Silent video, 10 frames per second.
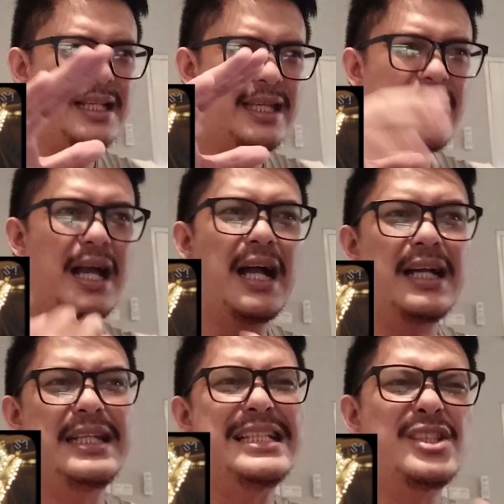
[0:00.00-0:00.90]
kayak nggak
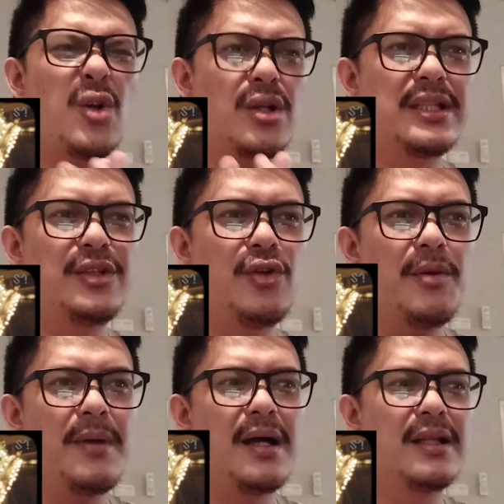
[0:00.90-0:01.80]
ke distort gitu
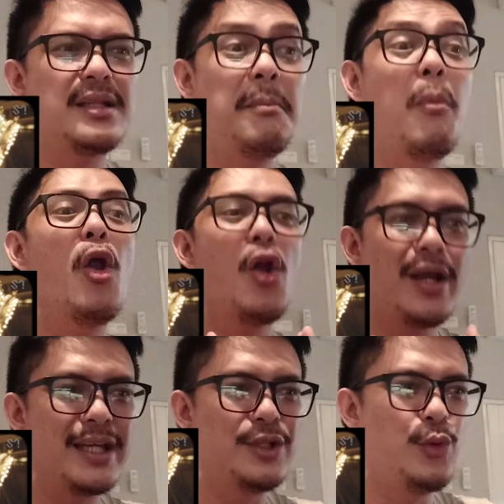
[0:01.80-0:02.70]
loh sama tembolok
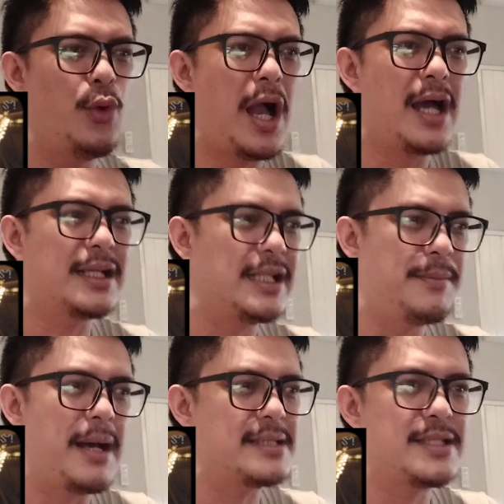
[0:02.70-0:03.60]
kayak gitu gue nggak ngerti di
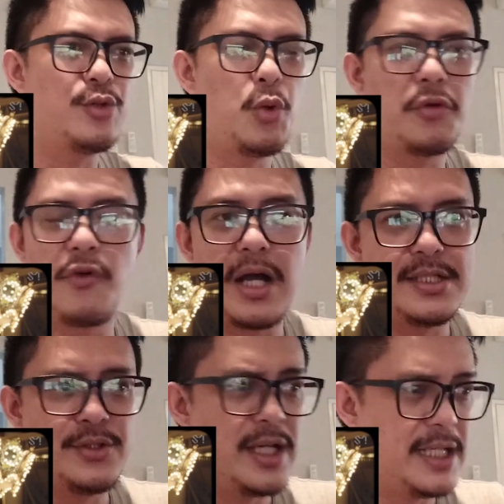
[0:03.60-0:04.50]
bahasa gue bukan
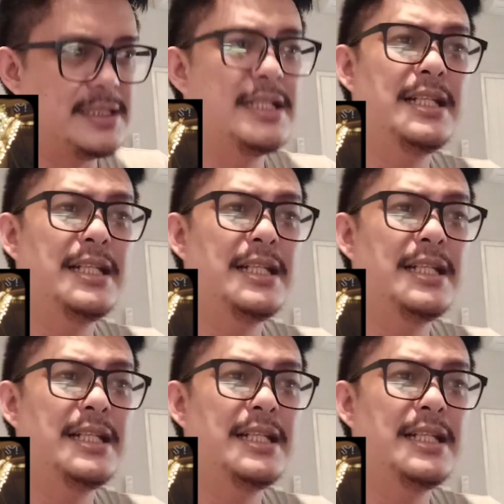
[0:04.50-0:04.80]
vokalis juga guys